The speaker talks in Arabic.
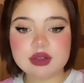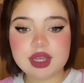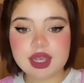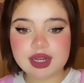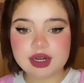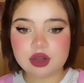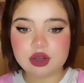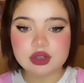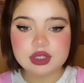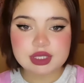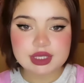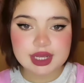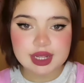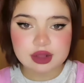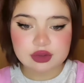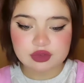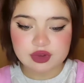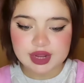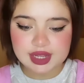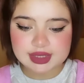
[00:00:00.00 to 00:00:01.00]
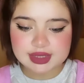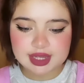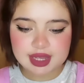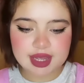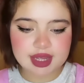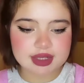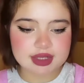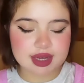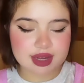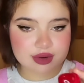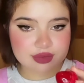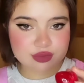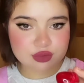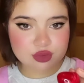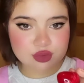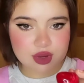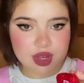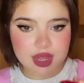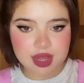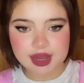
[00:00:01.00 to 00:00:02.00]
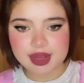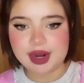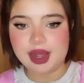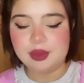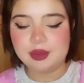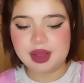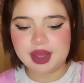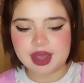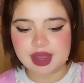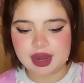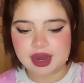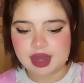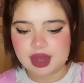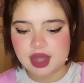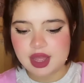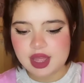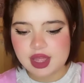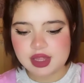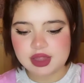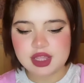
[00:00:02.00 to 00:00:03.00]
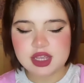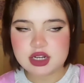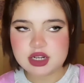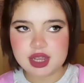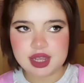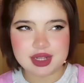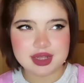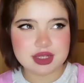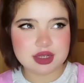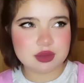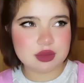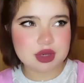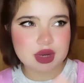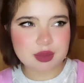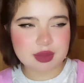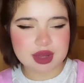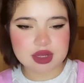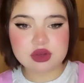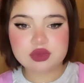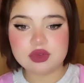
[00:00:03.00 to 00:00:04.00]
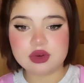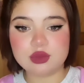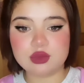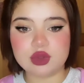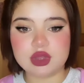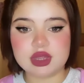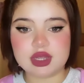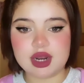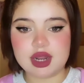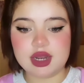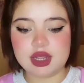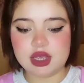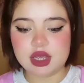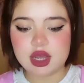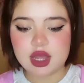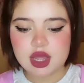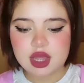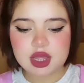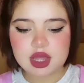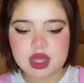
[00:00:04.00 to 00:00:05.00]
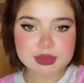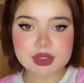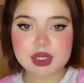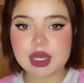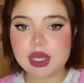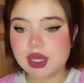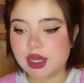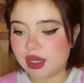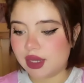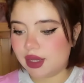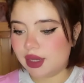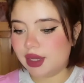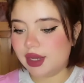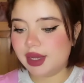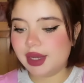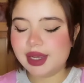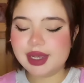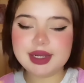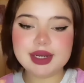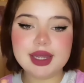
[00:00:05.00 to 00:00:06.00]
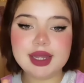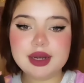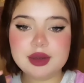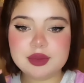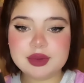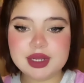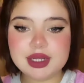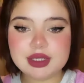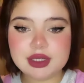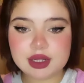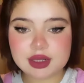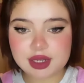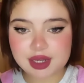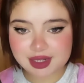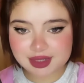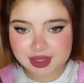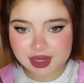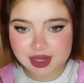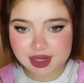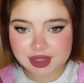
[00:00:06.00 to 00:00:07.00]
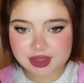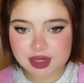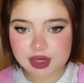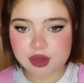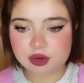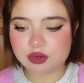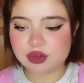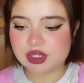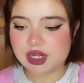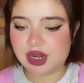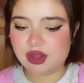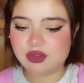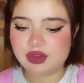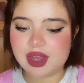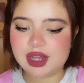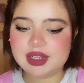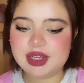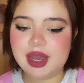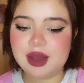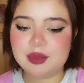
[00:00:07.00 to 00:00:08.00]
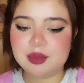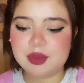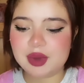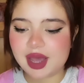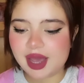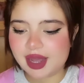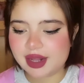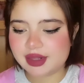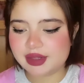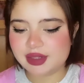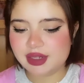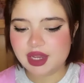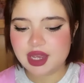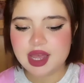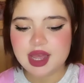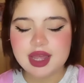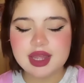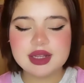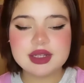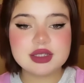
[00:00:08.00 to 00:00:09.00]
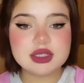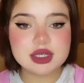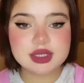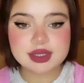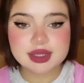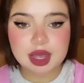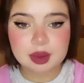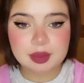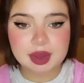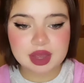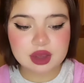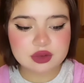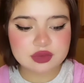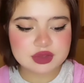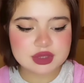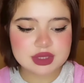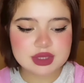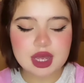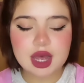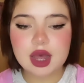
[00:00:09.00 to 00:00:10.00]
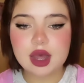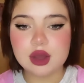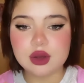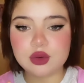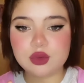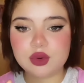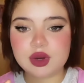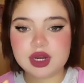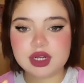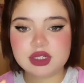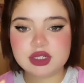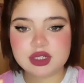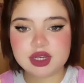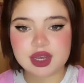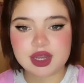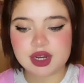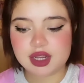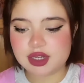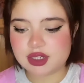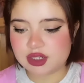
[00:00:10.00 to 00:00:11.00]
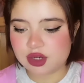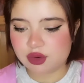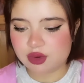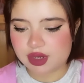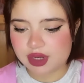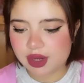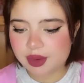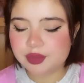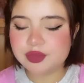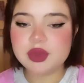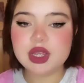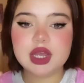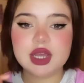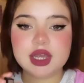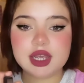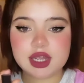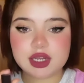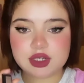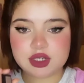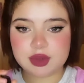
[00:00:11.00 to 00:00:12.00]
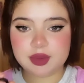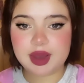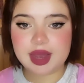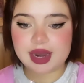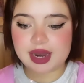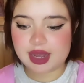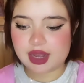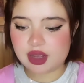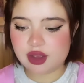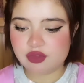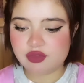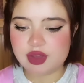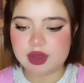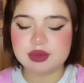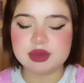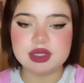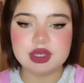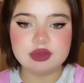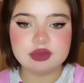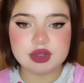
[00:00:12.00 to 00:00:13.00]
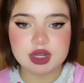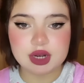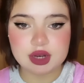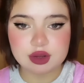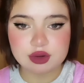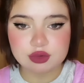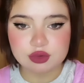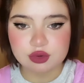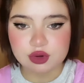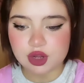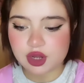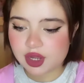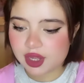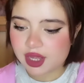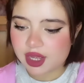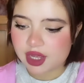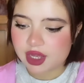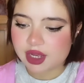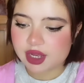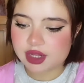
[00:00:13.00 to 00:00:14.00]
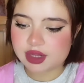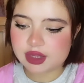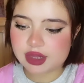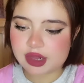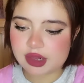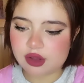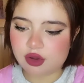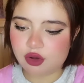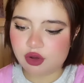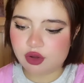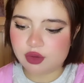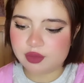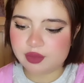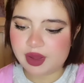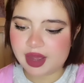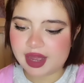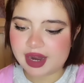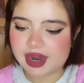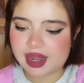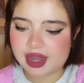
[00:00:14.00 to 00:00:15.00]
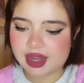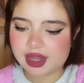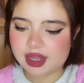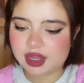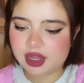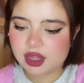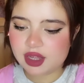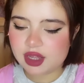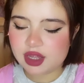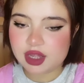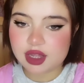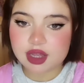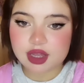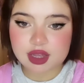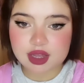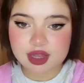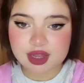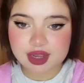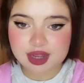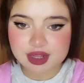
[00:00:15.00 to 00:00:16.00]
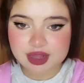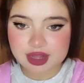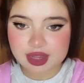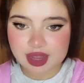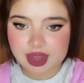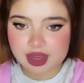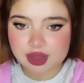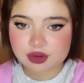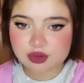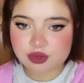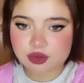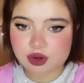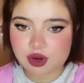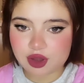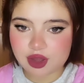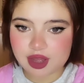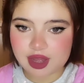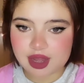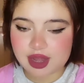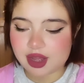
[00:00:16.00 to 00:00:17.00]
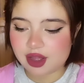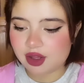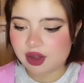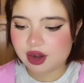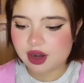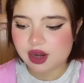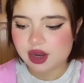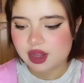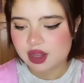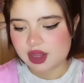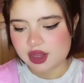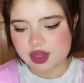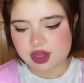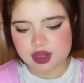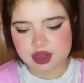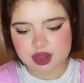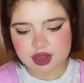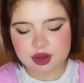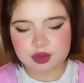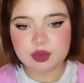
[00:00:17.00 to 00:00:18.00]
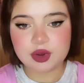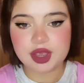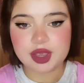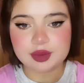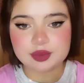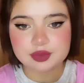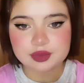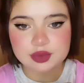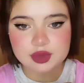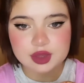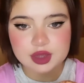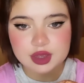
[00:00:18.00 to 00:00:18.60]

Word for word: كاين اوسي هاد الفريزه هادي عرفتوها كنحماق عليها ديجا عندي منها ما عرفتش فين ليا كاين آه، كاينه البنات هذه حتى هي ديال غوجاليف غادي حمقاتني تهزها معاك في الصاك ولا شي خريجه ولا كتجي بحال هكا فيها بزاف ديال لي كولور كنطلعوهم بحال هكا آه، كتلقاي كولور اخر أه مهم